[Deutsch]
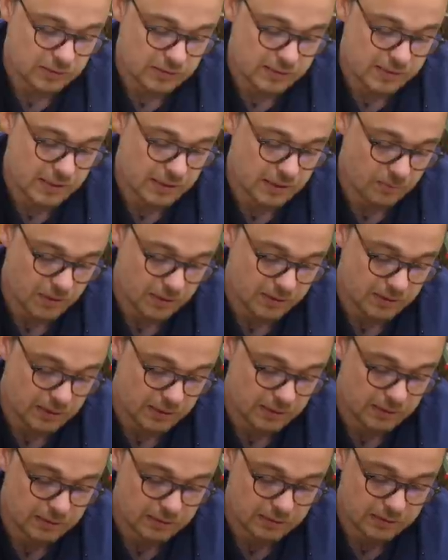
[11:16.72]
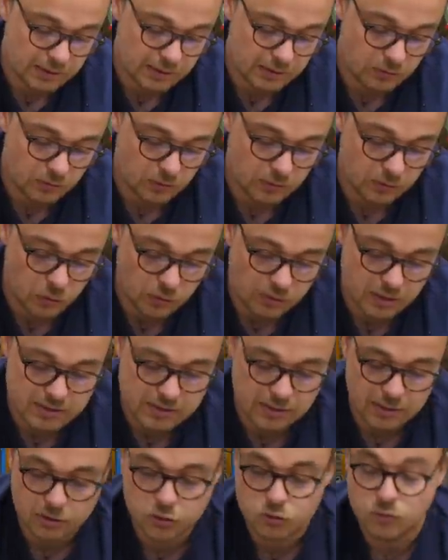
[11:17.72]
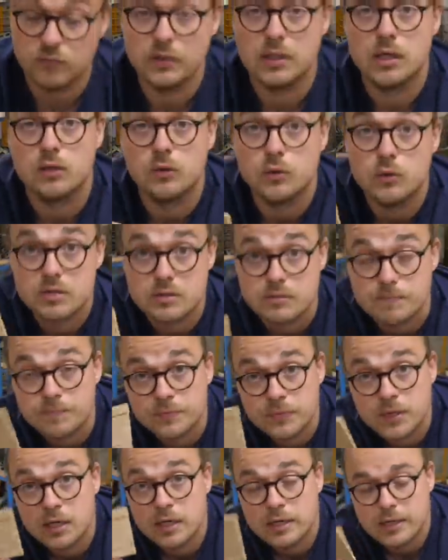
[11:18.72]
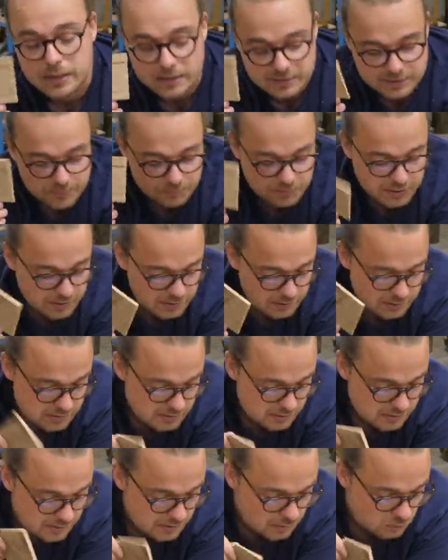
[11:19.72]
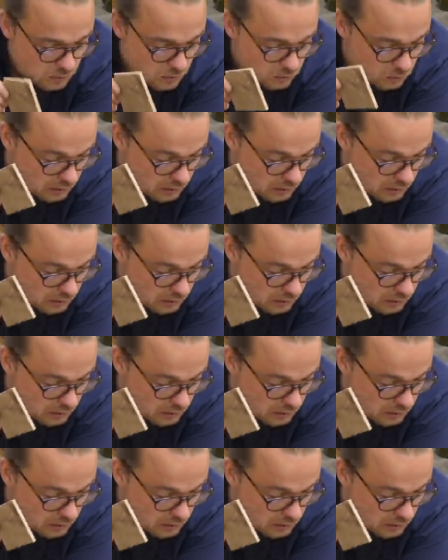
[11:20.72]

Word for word: das Sägeblatt nach hinten drehen und dann könnt ihr das direkt schon wieder lösen. Es gibt ja hier diese Zero